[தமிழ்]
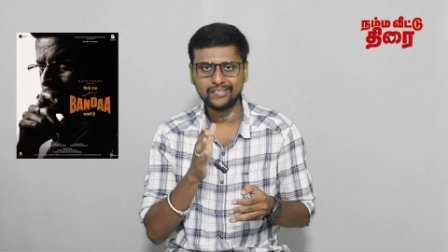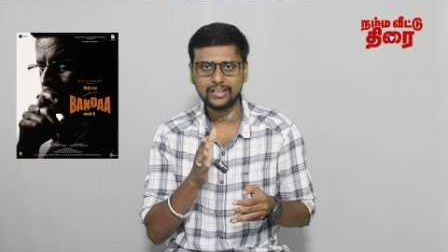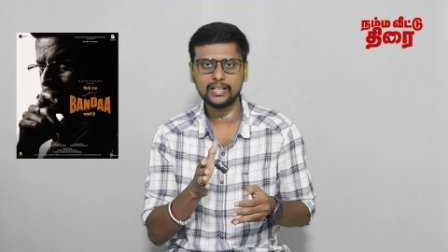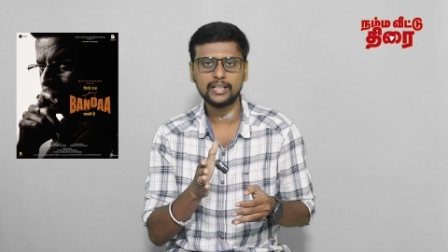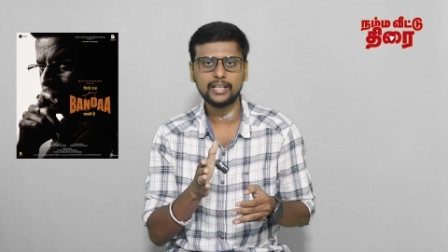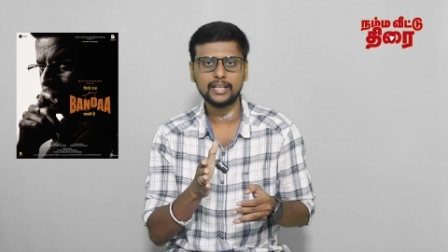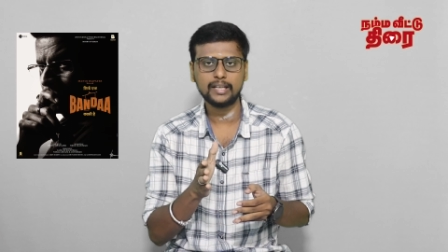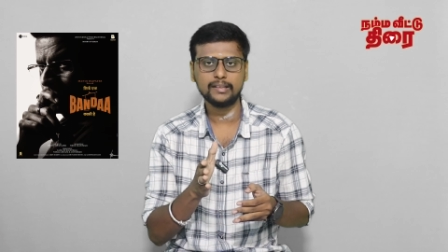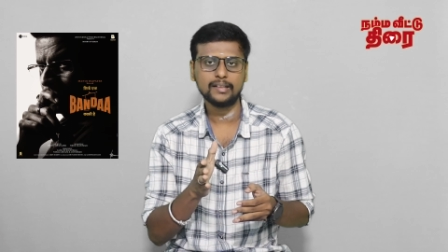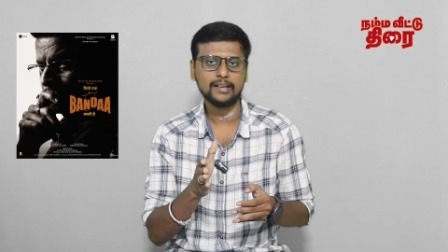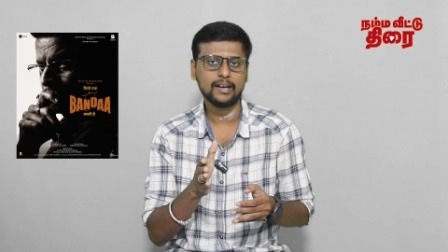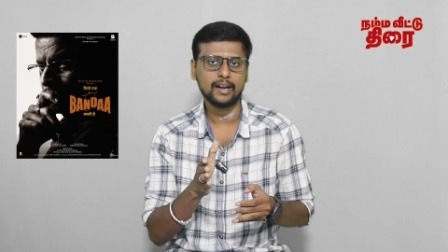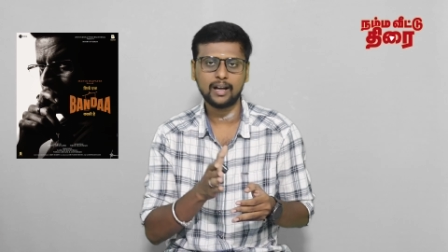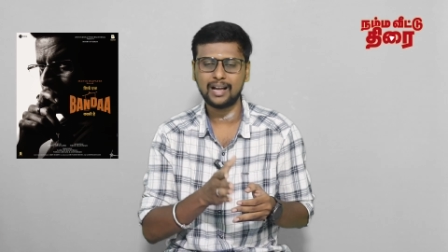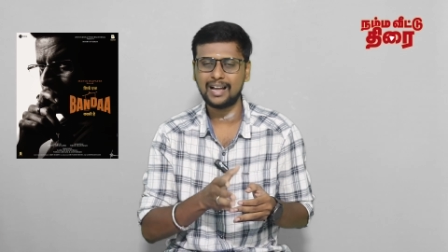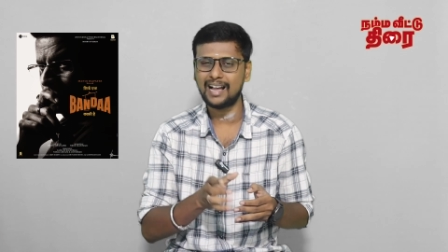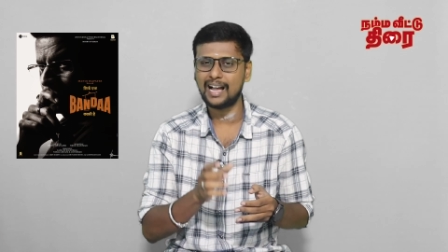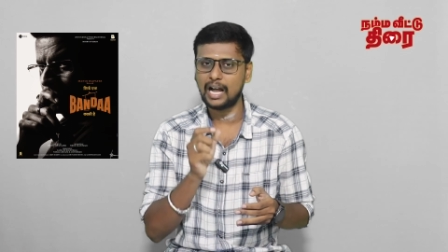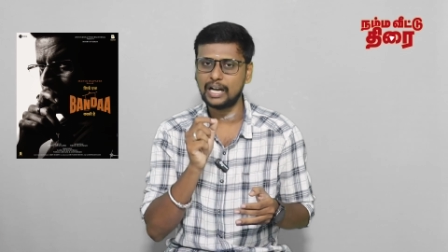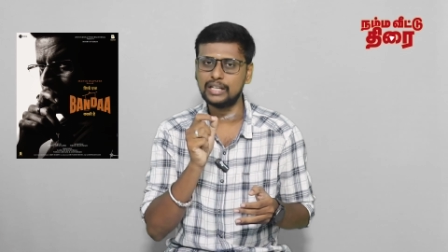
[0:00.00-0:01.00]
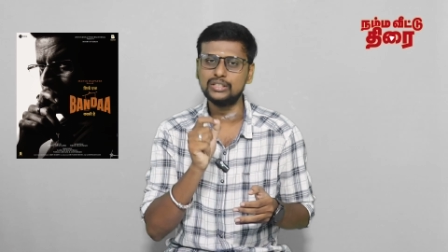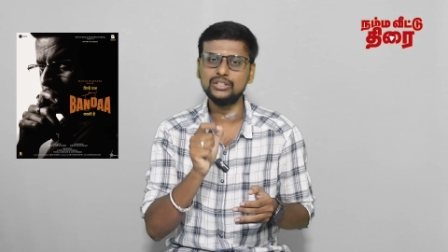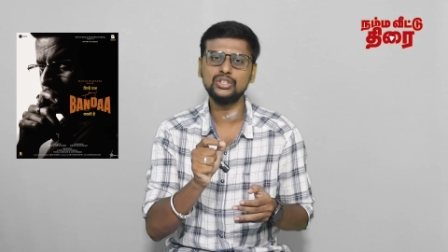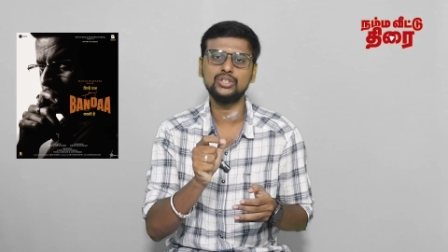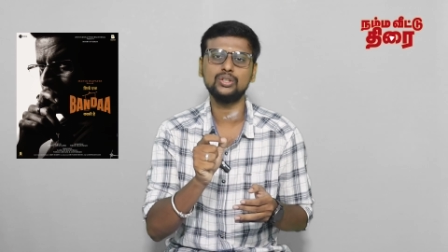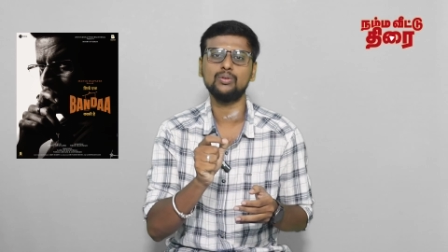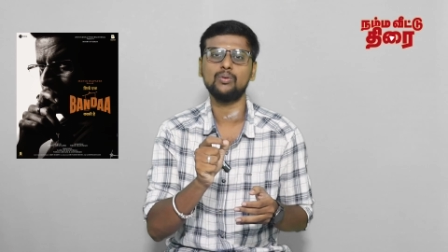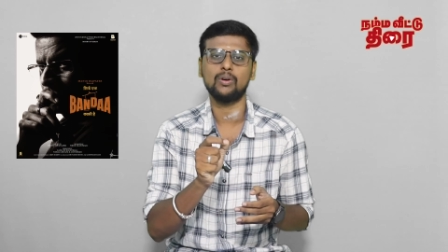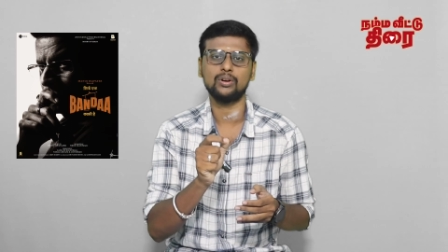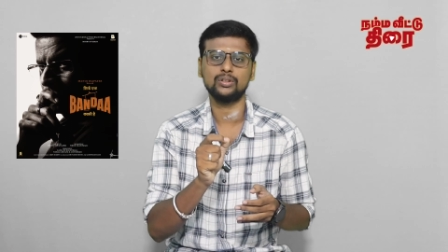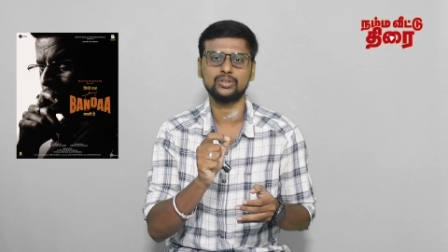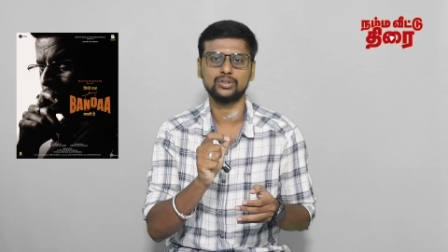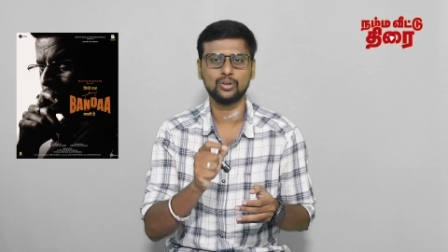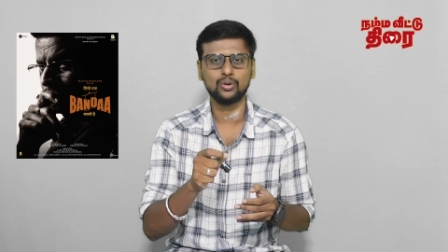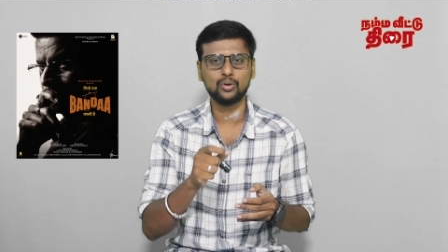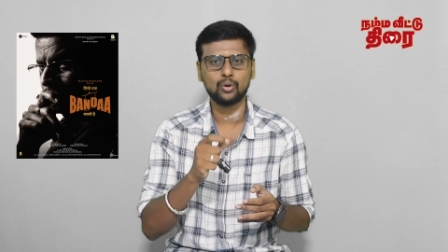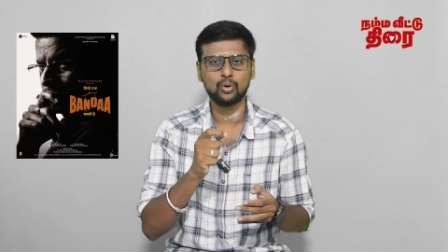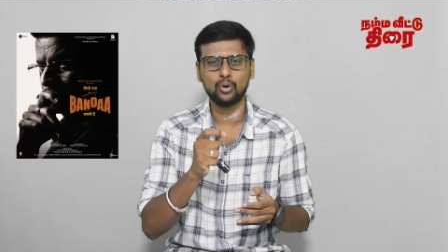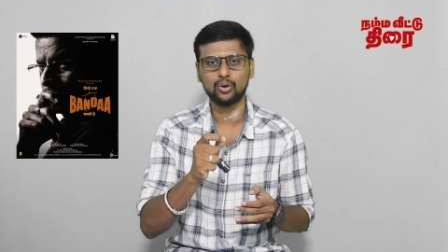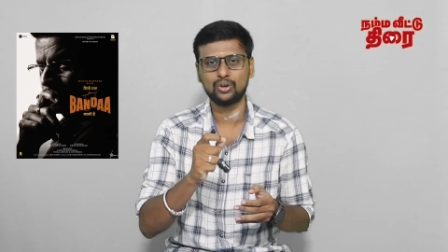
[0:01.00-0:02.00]
அவருக்கு எதிராக அஞ்சு
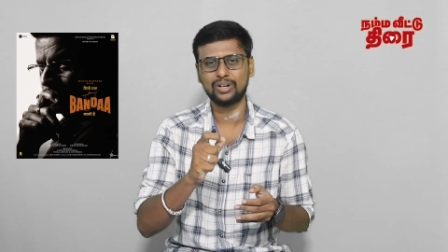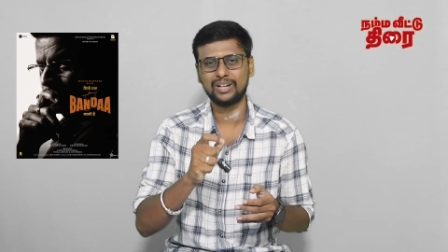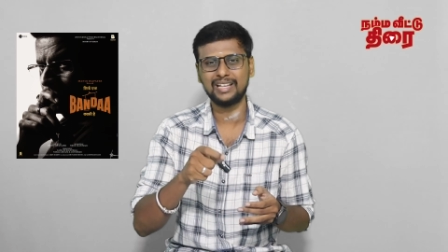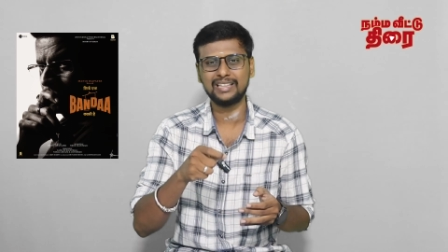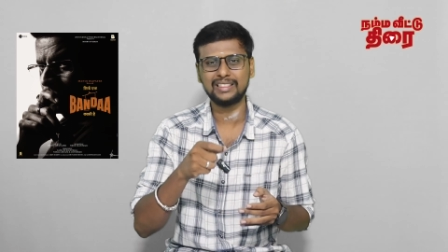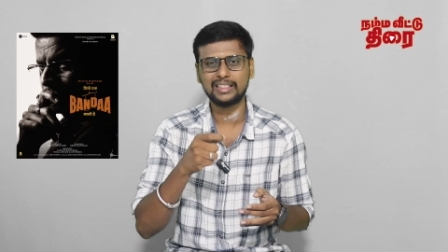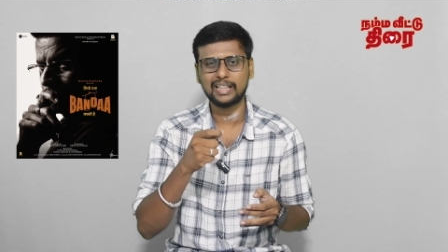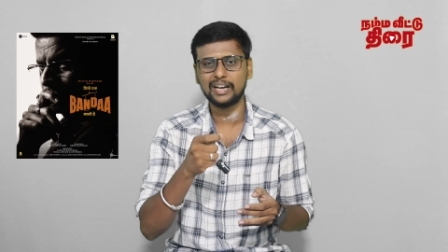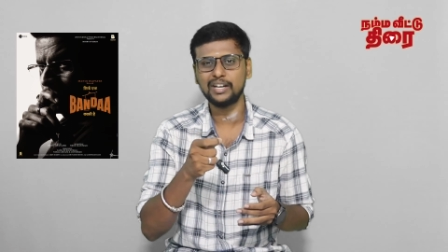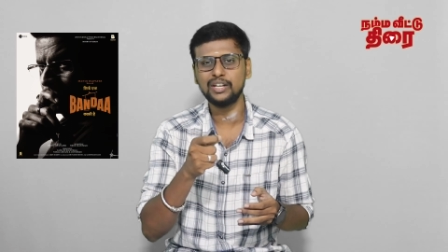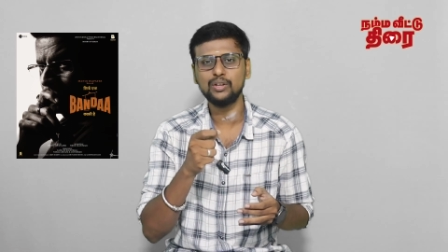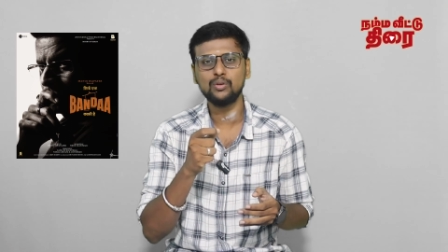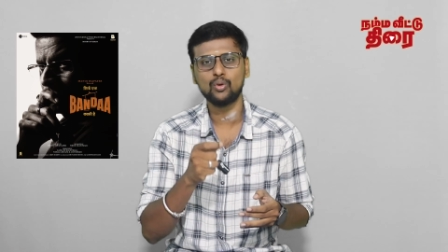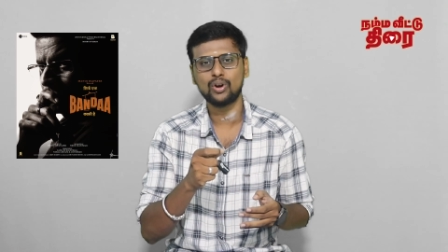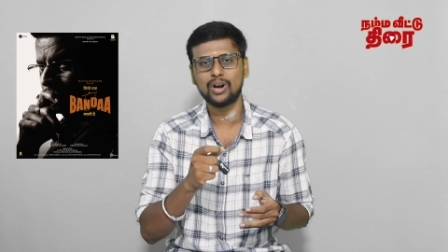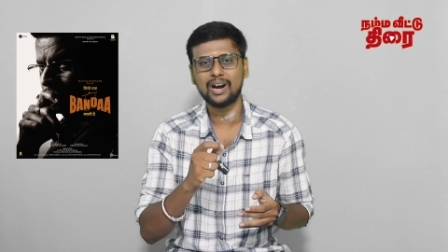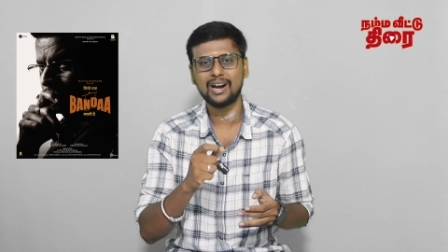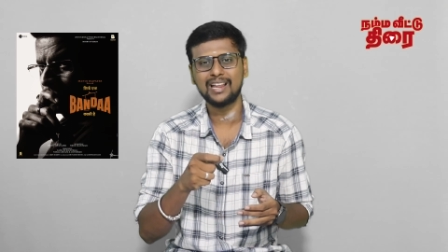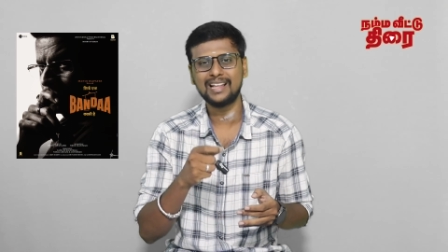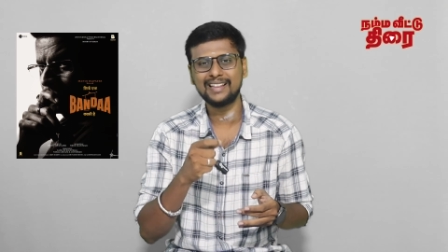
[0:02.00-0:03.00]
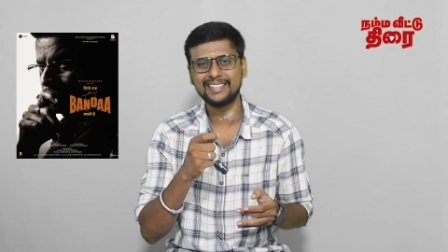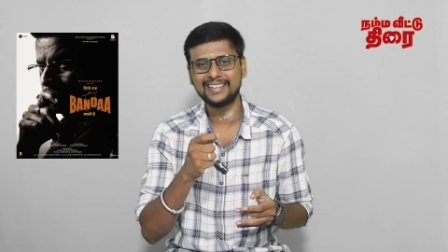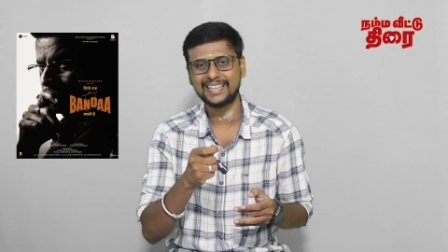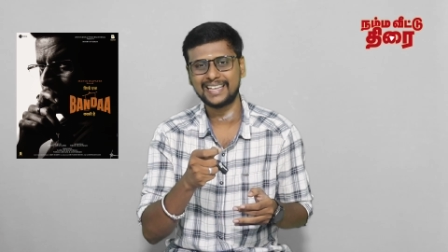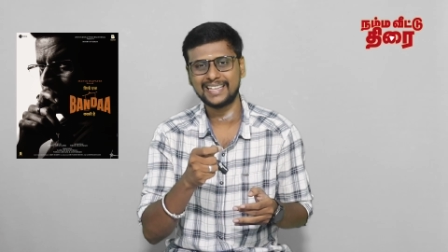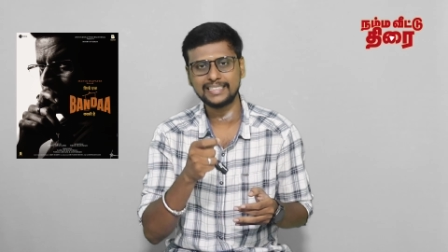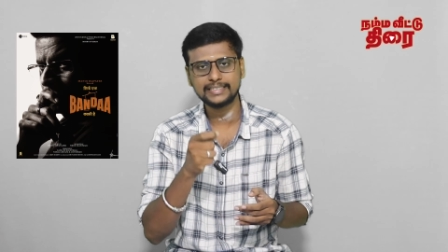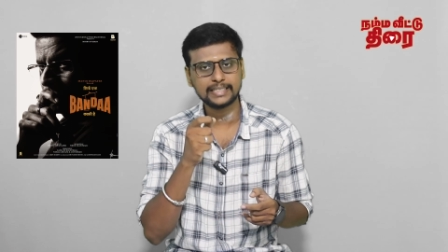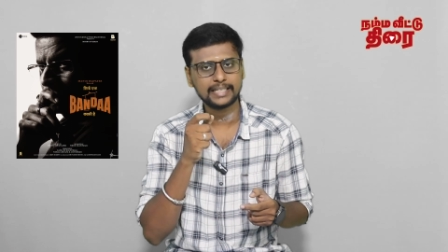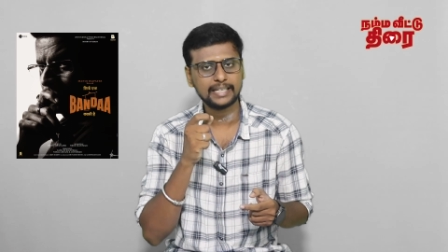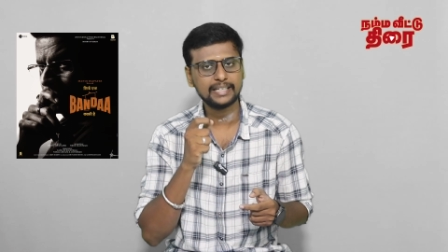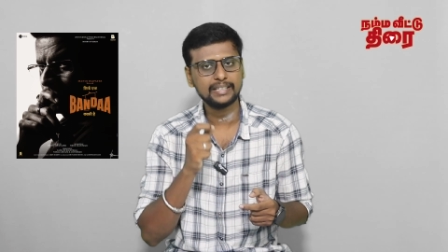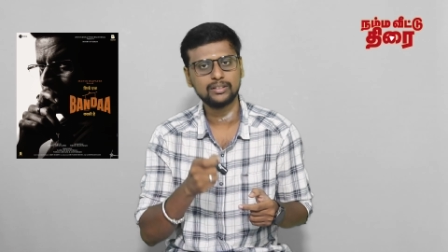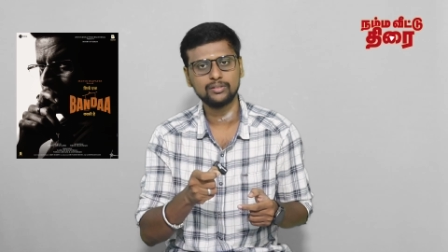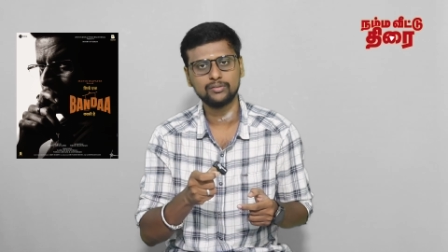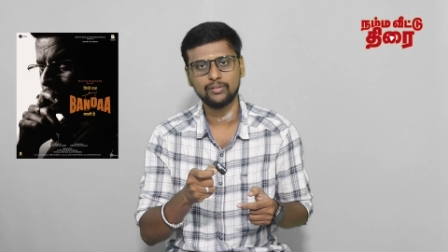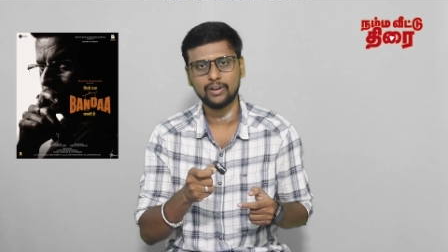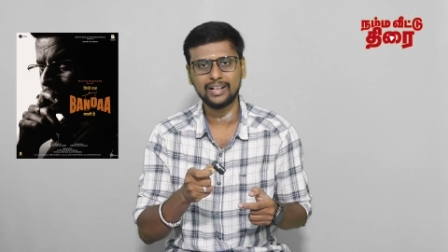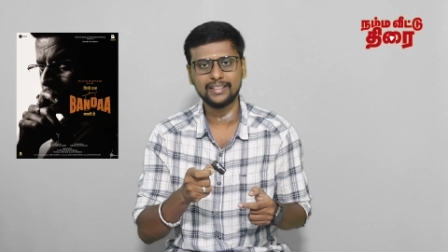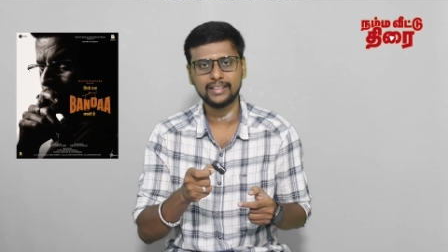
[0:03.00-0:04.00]
வருஷம் கோர்ட்டில் தனி ஒரு ஆளாக அந்த கேஸை
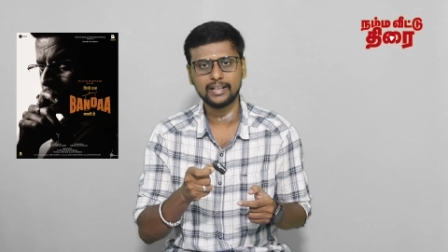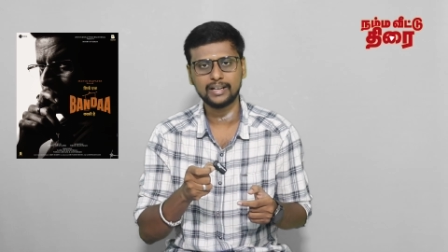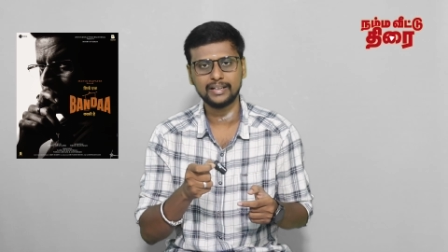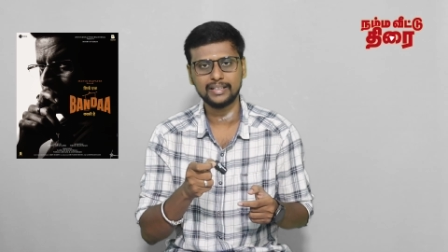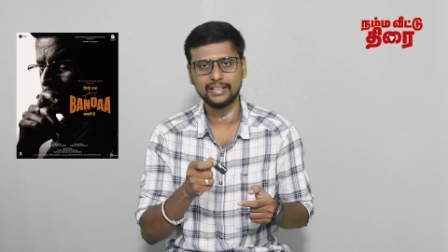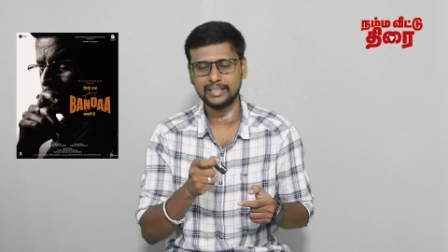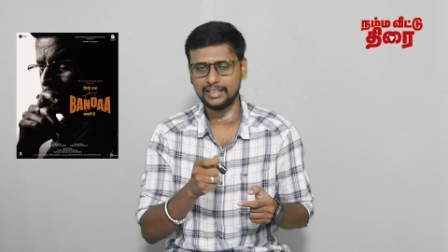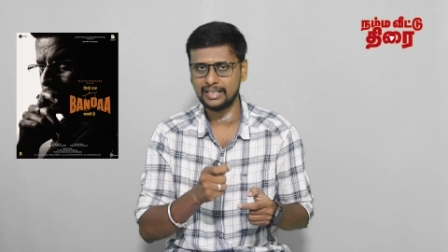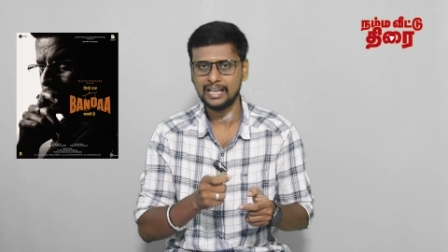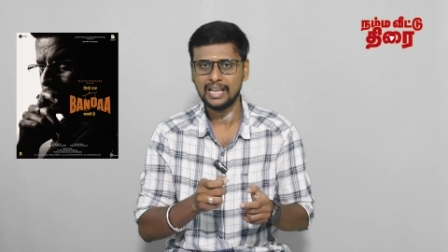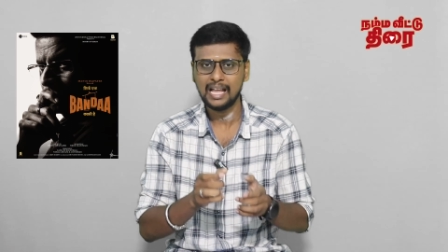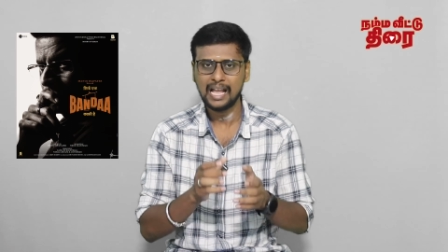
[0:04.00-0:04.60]
எடுத்து வாதாடி